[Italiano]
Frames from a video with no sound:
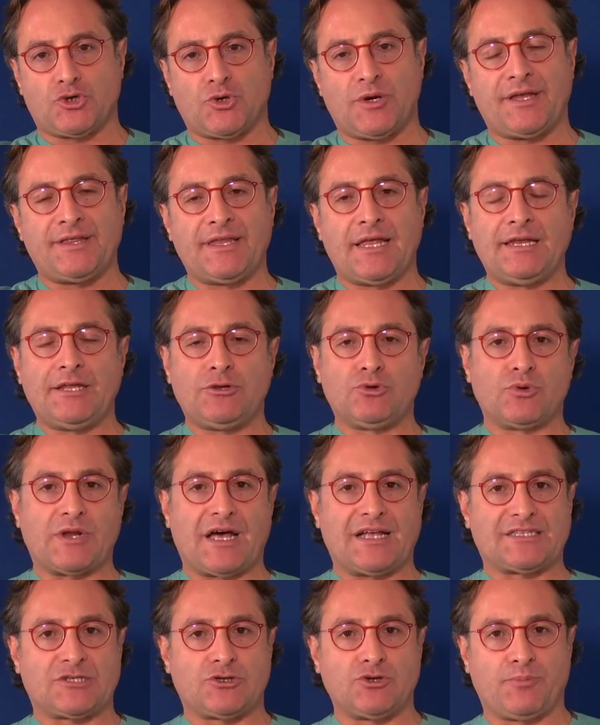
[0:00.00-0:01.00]
cioè
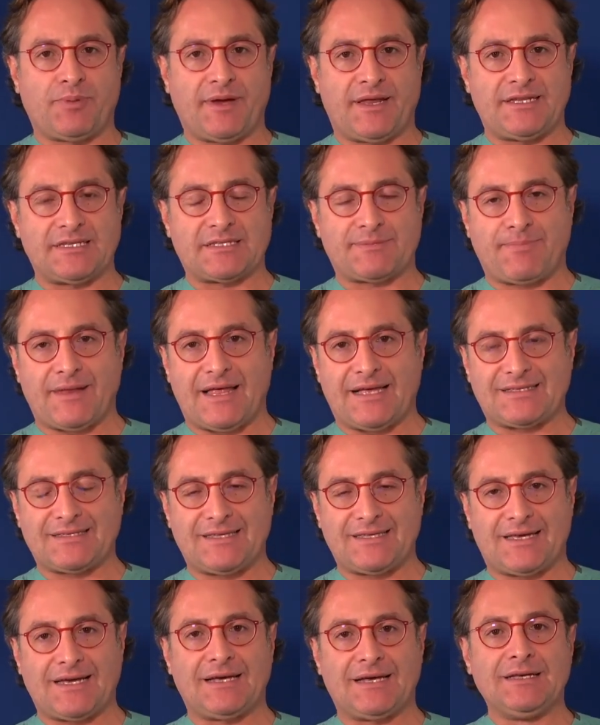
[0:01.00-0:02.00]
nell'indurazio penis
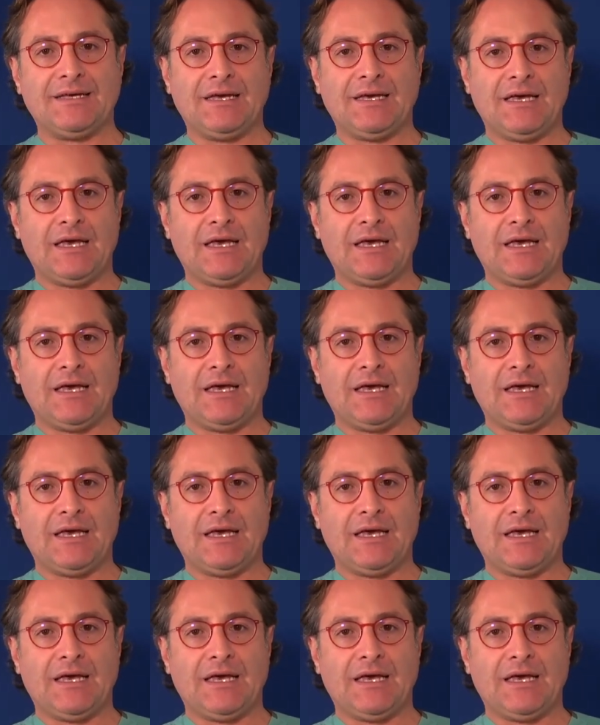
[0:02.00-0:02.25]
plastica.